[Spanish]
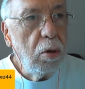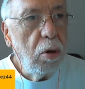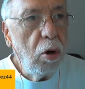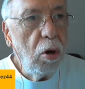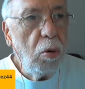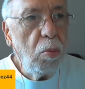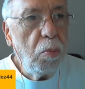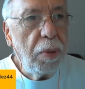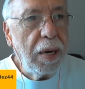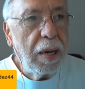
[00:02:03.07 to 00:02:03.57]

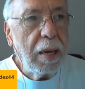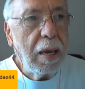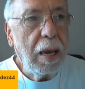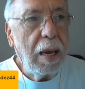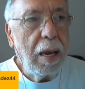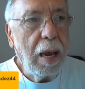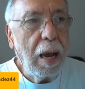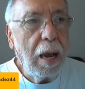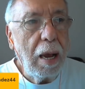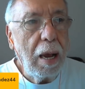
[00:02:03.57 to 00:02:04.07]
hombre
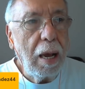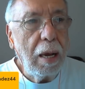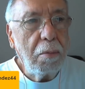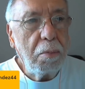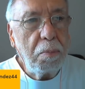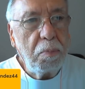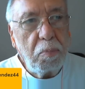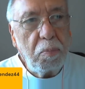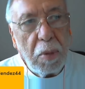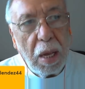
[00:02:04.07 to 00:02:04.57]
que
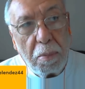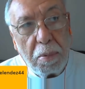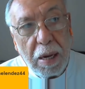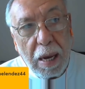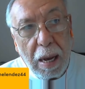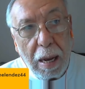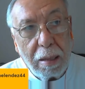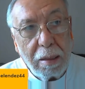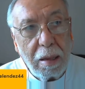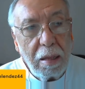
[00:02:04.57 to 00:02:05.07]

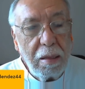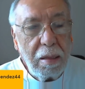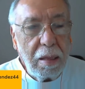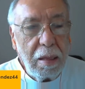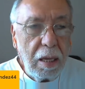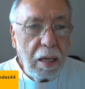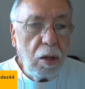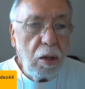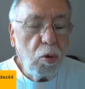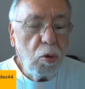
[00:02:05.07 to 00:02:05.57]
había
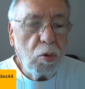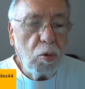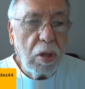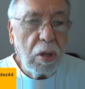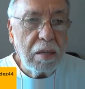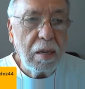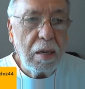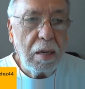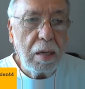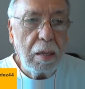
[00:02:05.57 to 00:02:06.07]
atendido una
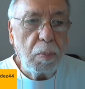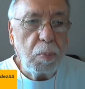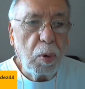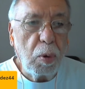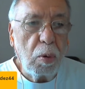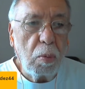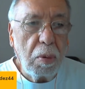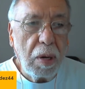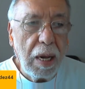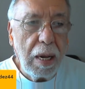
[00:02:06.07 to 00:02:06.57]
serie de
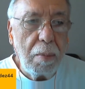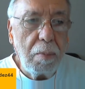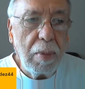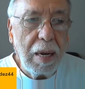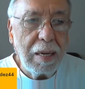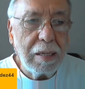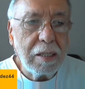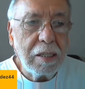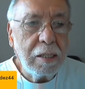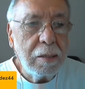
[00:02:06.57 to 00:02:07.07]

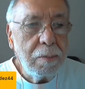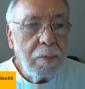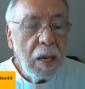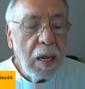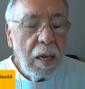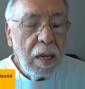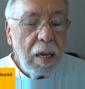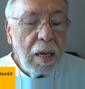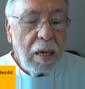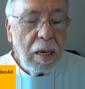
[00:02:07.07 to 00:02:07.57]
problemas
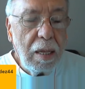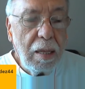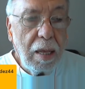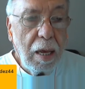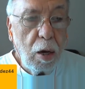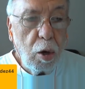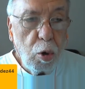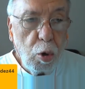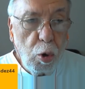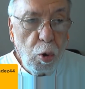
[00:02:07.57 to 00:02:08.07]
y
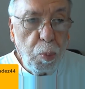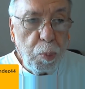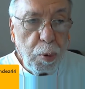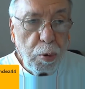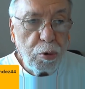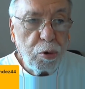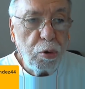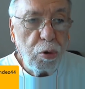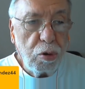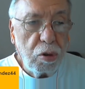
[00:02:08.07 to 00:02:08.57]
de
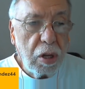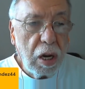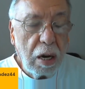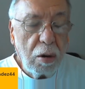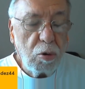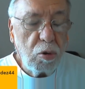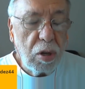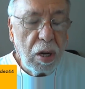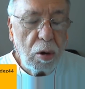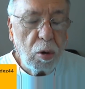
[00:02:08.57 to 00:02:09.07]
grupos
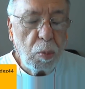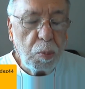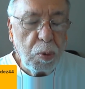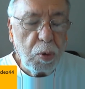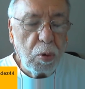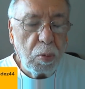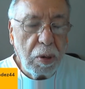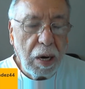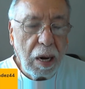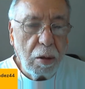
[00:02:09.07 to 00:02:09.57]
contrarios al
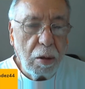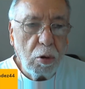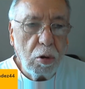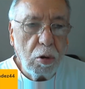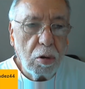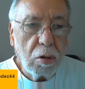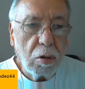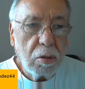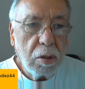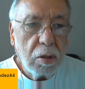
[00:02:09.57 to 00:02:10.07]

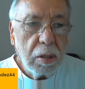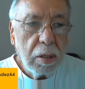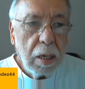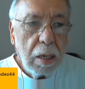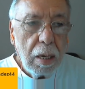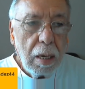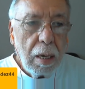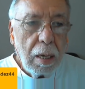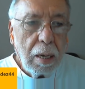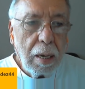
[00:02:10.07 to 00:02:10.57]
observador.
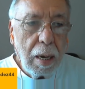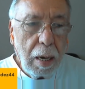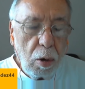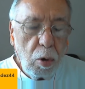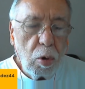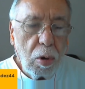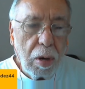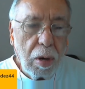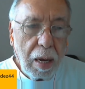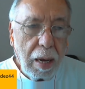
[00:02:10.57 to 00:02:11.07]

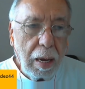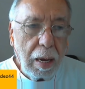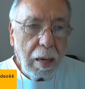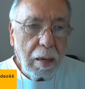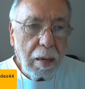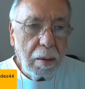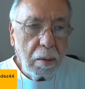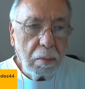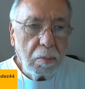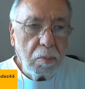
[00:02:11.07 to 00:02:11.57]
Creo que